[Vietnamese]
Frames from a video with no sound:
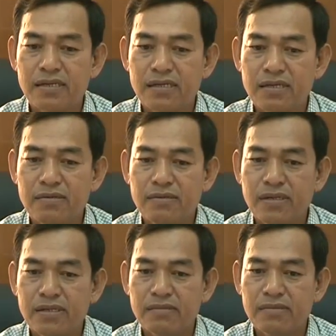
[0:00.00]
nghiên
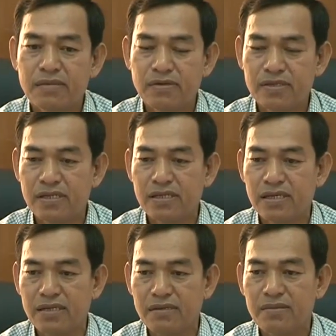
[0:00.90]
cứu ở trong cái môi trường
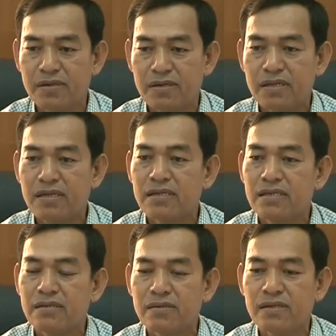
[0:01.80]
này cũng có rất là
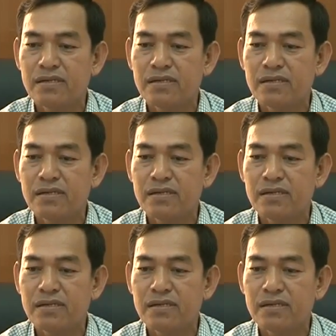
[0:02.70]
nhiều